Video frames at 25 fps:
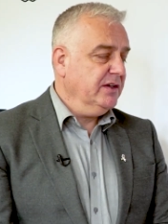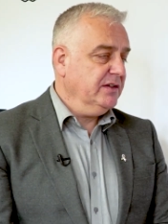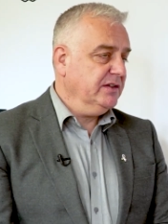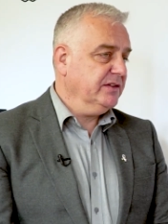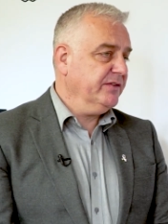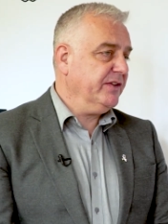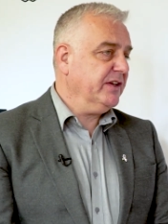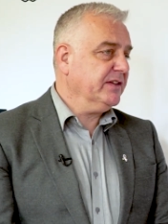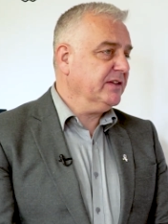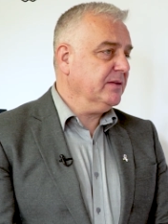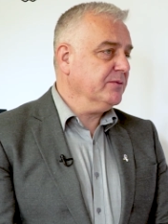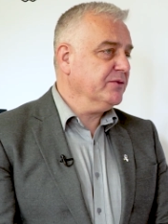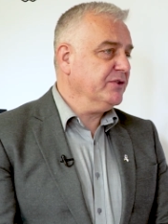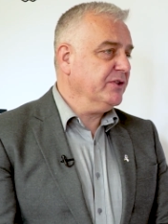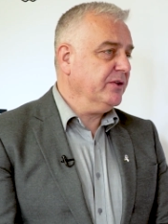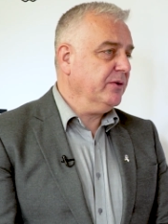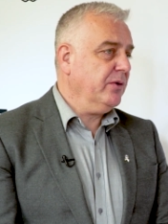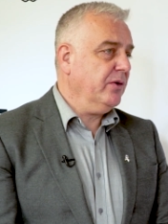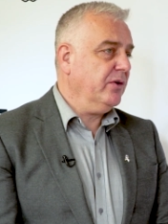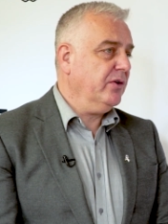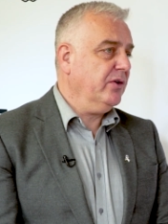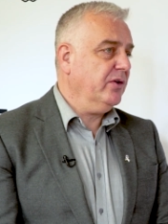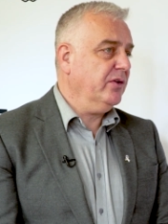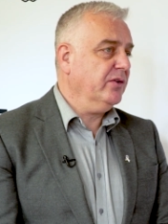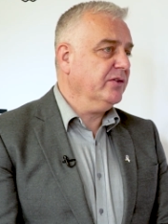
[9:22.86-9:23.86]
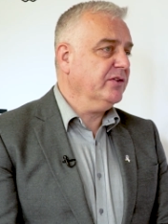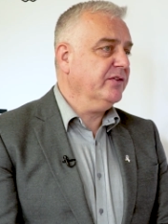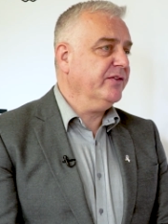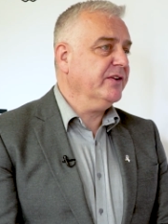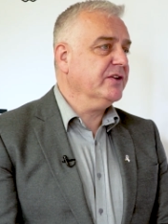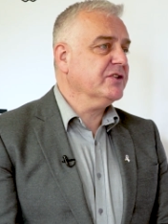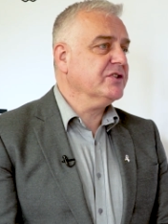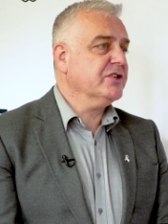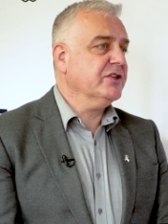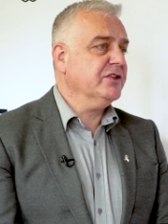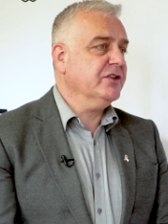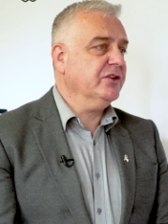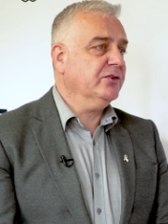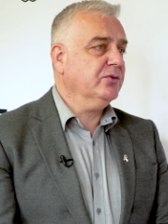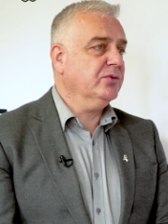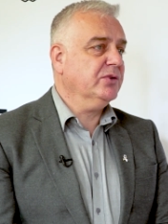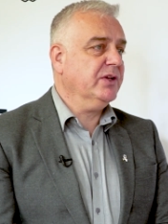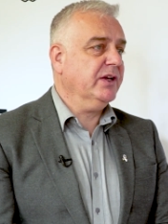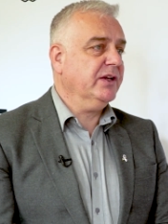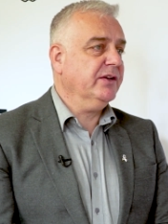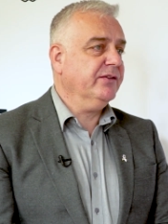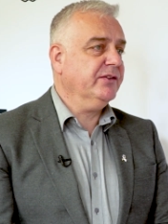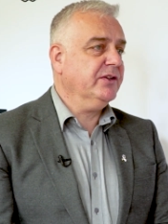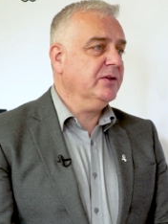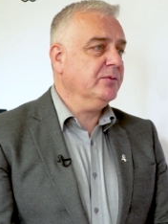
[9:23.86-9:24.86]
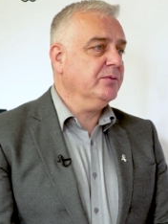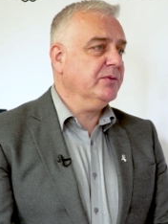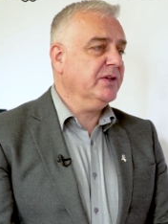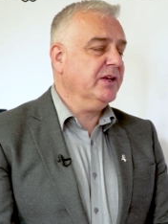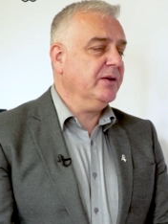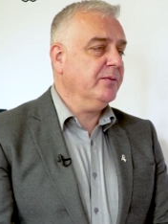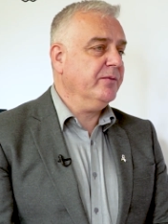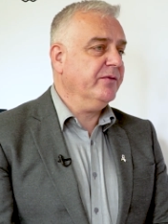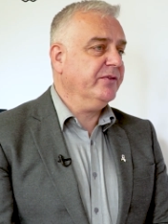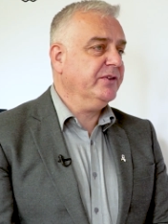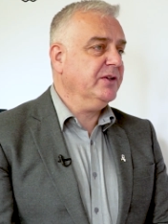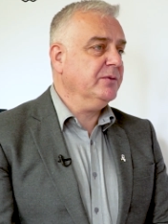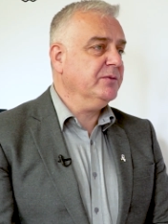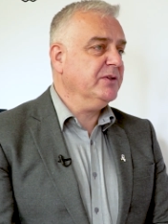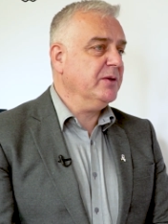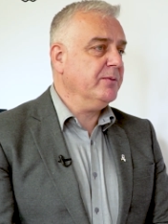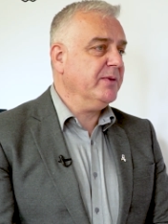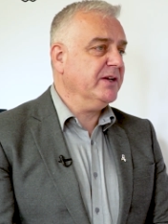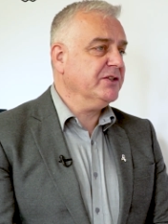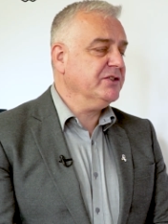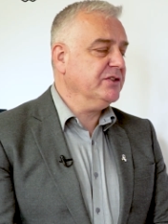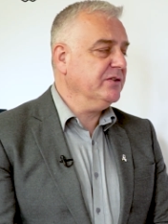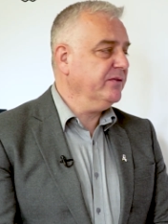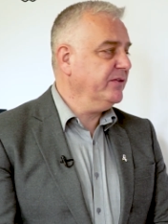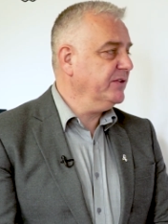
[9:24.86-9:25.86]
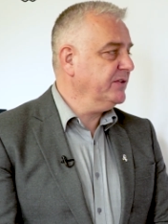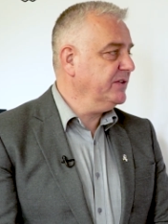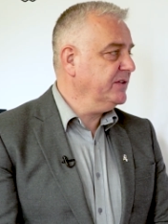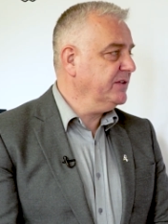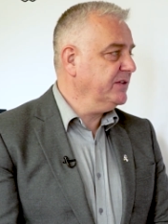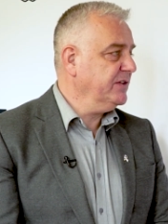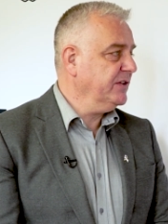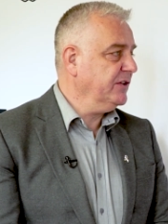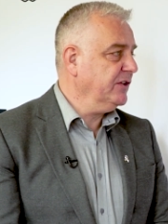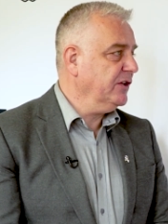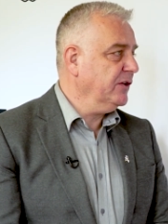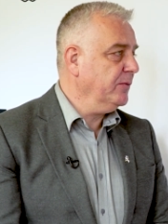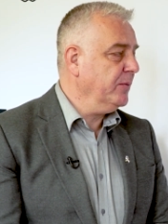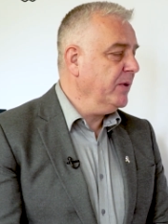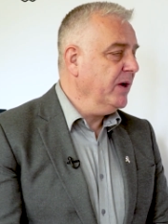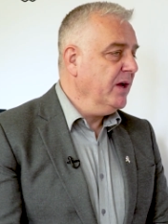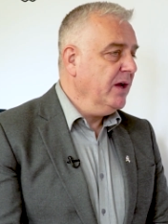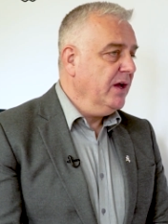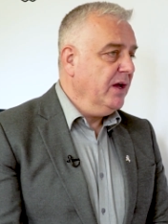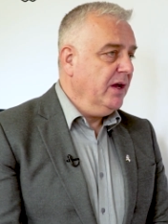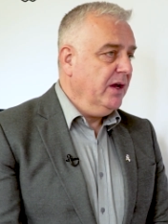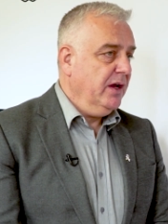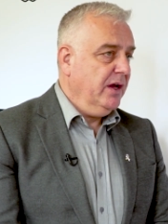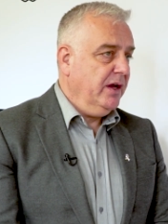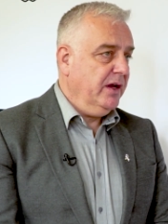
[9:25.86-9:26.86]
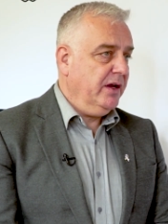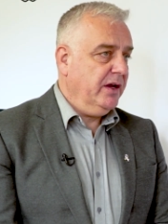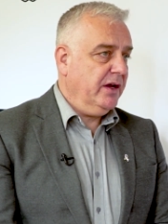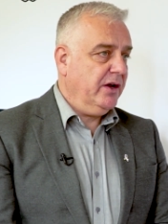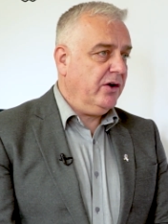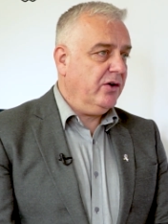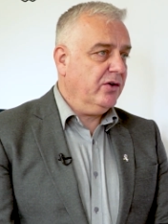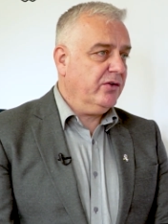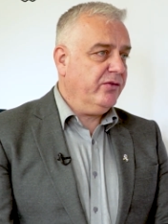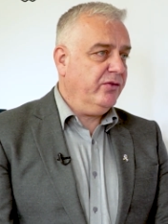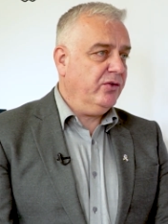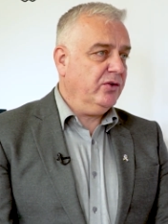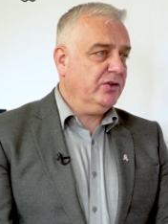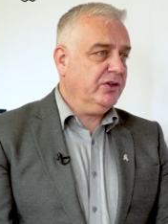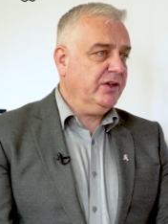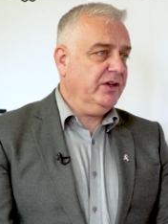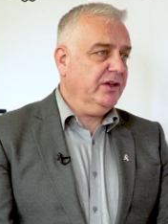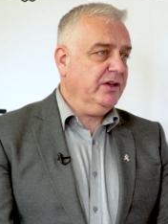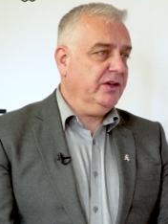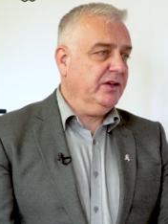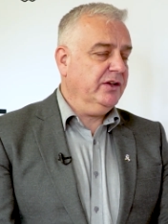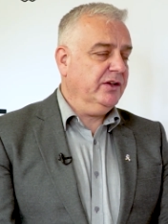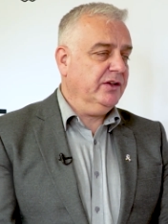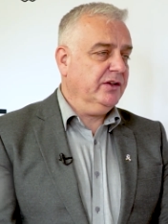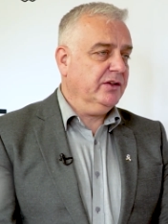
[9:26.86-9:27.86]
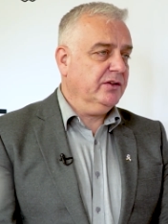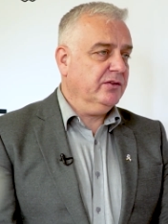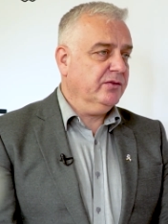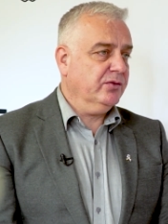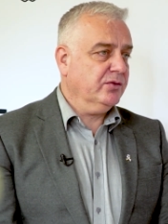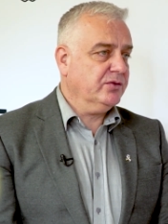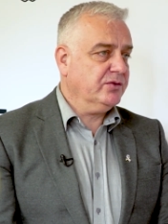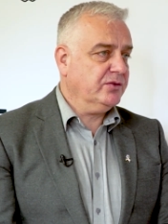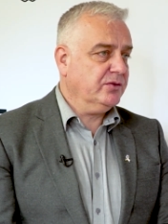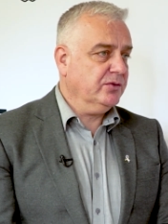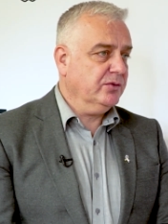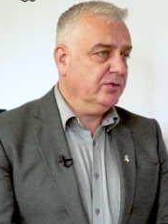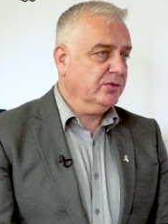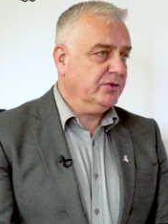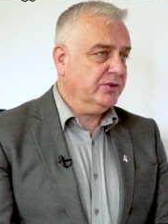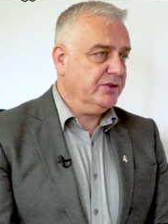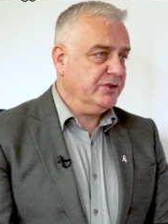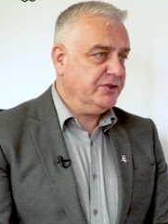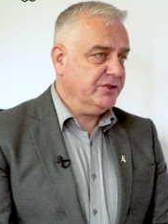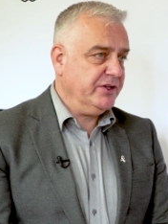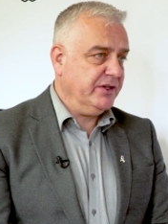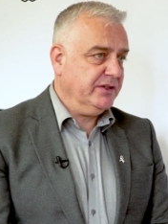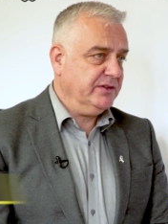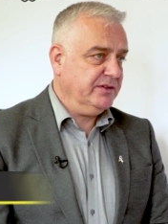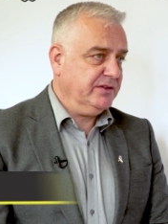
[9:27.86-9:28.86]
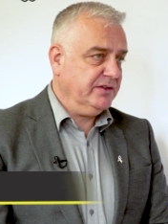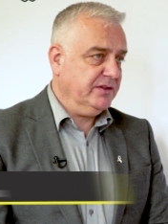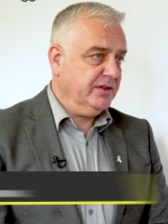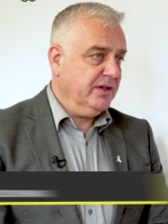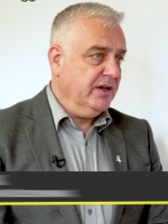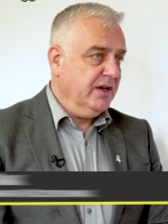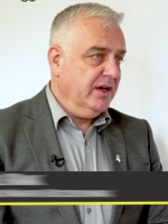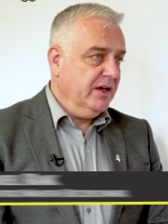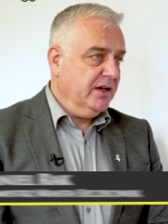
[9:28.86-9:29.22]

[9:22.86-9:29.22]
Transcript: zwracam się o zwiększenie tutaj w tym, w tym temacie inwestycyjnym E, o kwotę 200 e, tysięcy.